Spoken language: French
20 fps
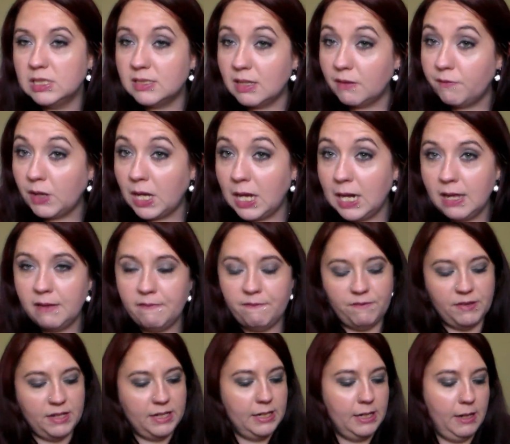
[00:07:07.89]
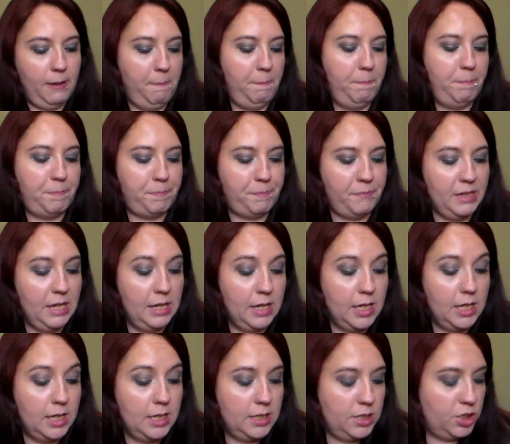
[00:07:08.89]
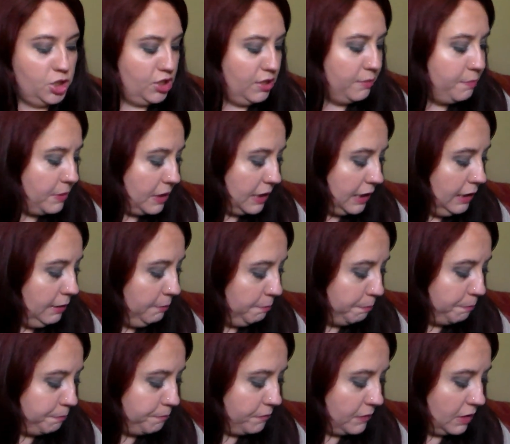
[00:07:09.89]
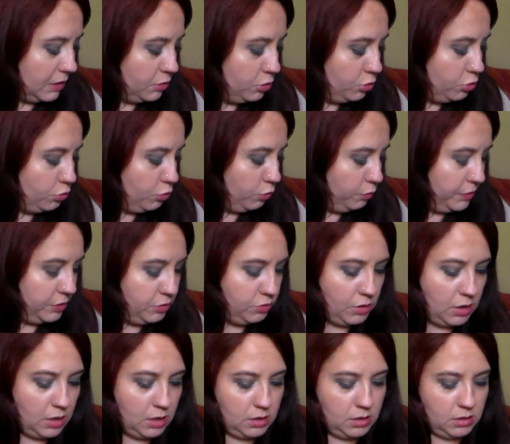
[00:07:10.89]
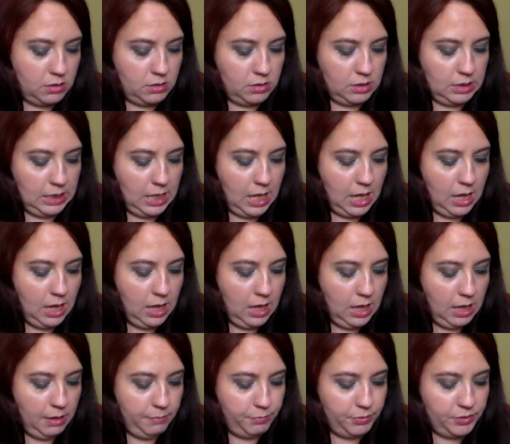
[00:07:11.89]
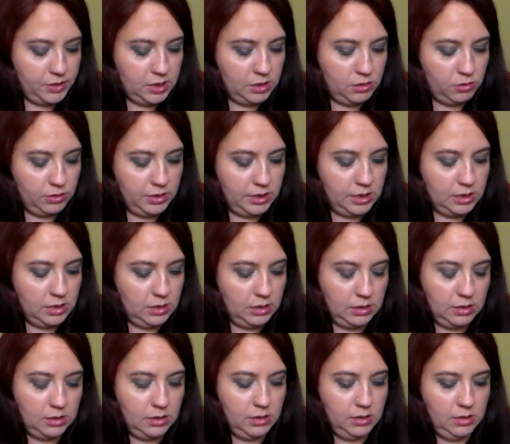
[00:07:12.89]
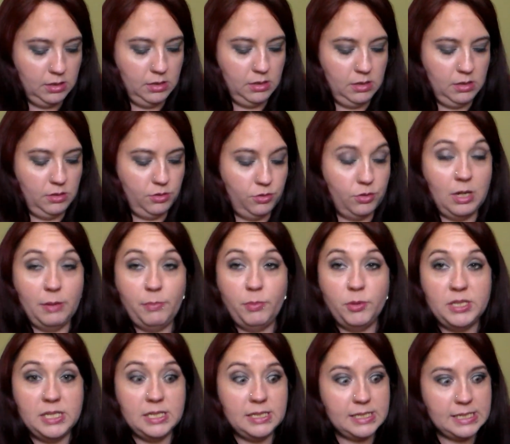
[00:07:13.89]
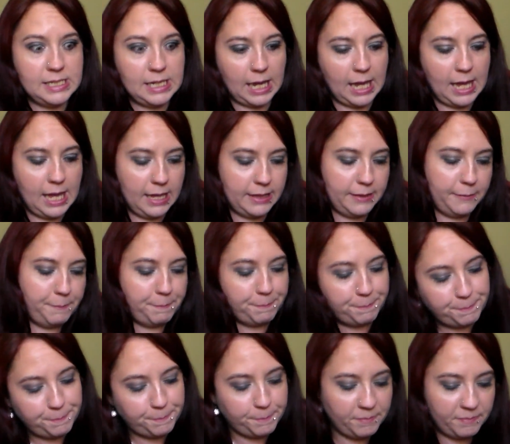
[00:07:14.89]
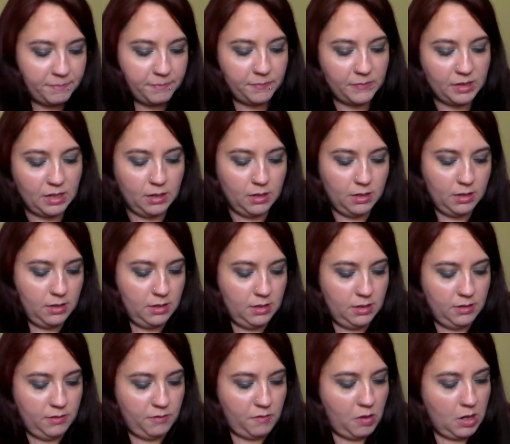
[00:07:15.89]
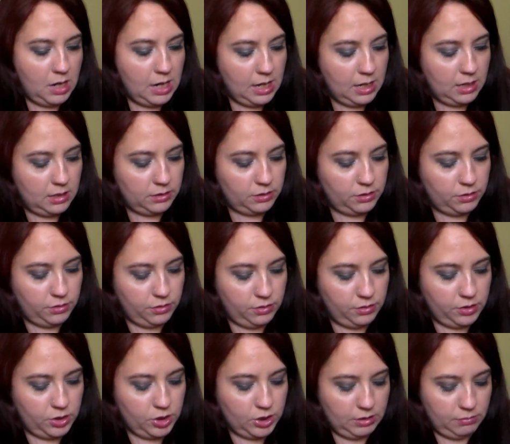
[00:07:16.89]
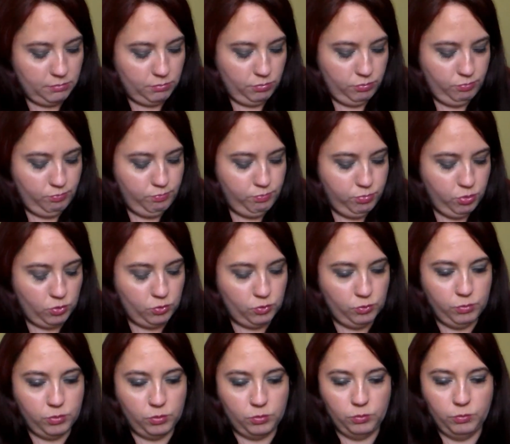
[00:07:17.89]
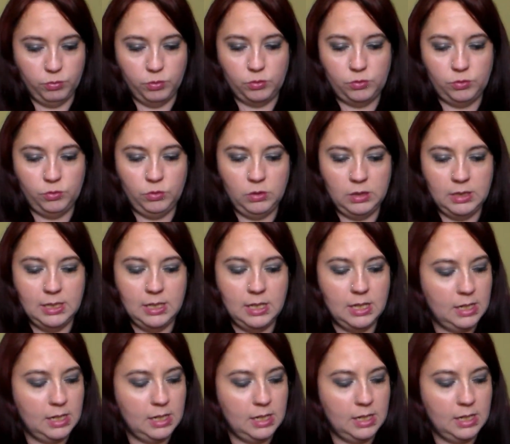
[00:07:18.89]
Ça fera l'affaire. J'ai pris je suis tombée sur un ah, petit collier de la petite sirène. Voilà, que j'aime beaucoup, beaucoup, beaucoup.